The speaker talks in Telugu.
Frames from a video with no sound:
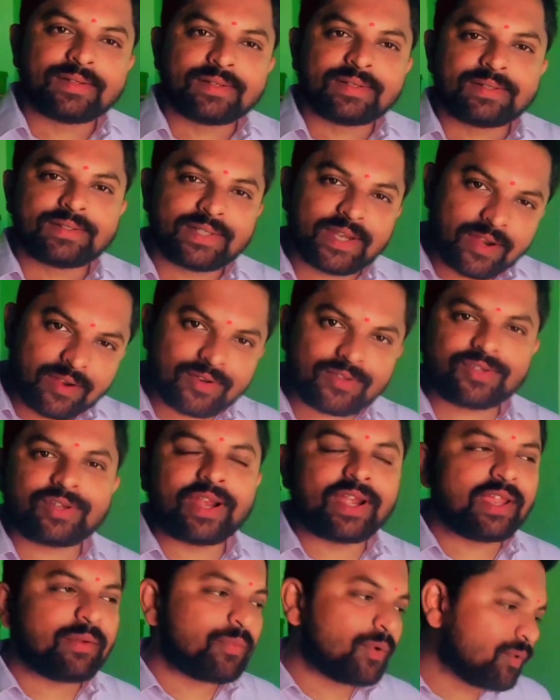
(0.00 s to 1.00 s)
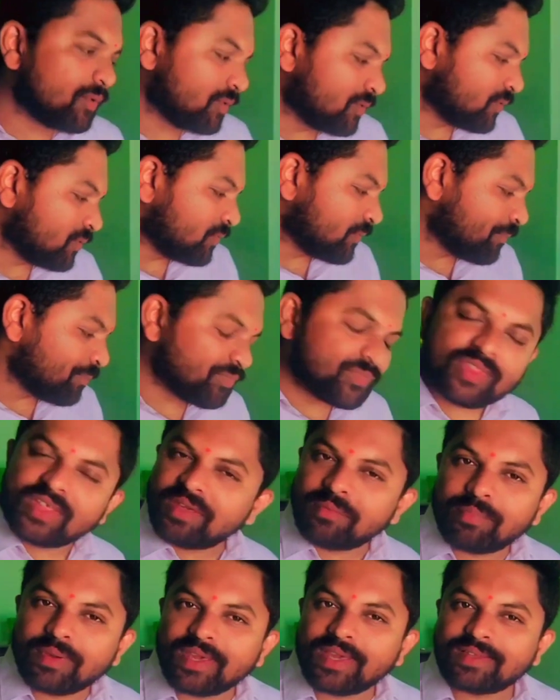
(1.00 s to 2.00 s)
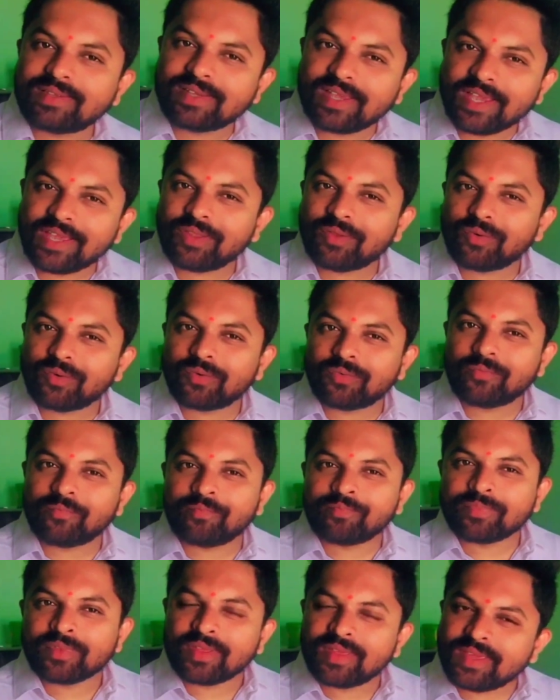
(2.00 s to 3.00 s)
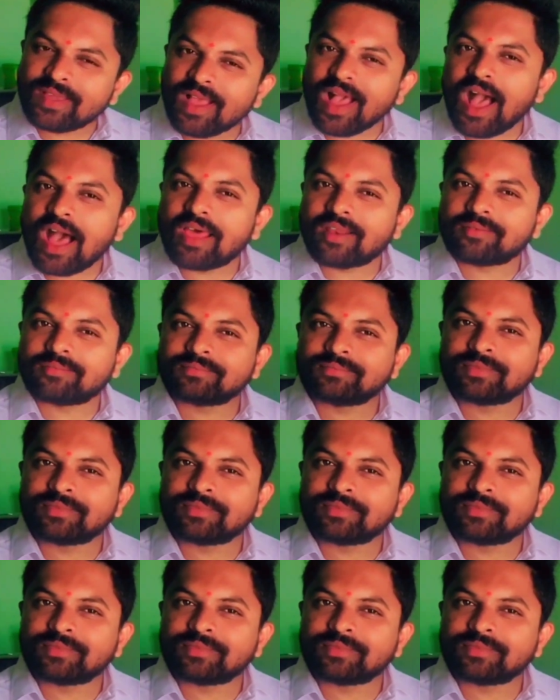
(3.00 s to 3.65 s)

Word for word: షడ్ రుచులు అంటే ఇప్పుడు తీపి చేదు ఈ కారం